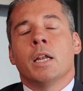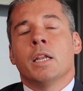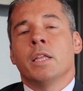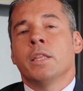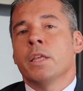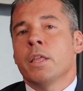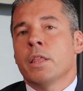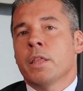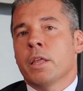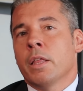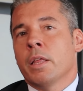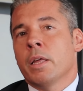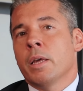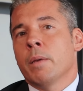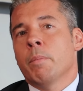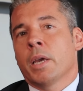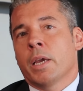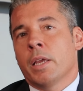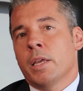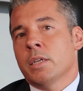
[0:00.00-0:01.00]
índice
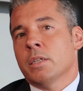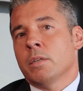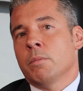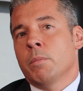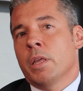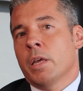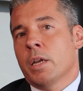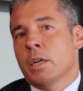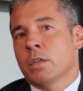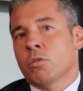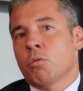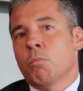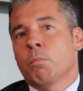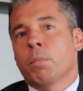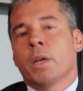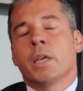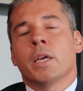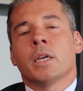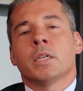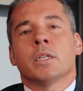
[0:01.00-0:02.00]
de pequeñas y medianas
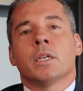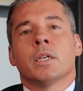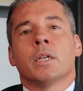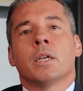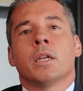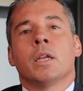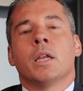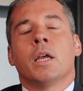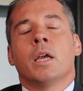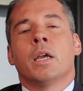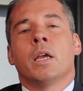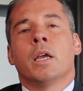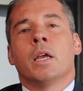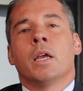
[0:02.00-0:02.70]
compañías en,